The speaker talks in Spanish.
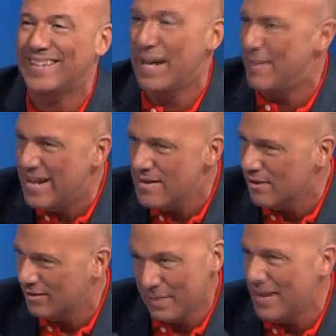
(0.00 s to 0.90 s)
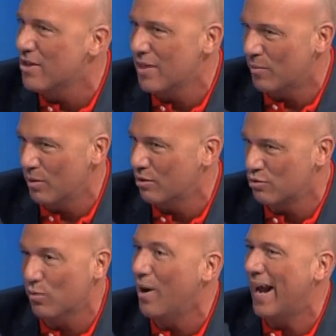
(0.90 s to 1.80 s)
tremendo, tremendo de público,
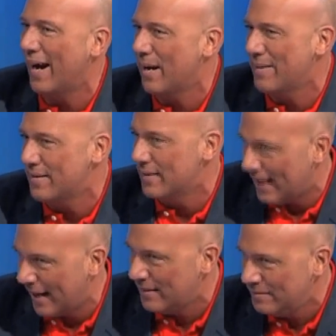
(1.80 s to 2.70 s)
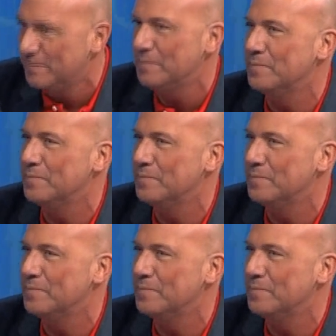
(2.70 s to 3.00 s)
estuvo a reventar. Sí,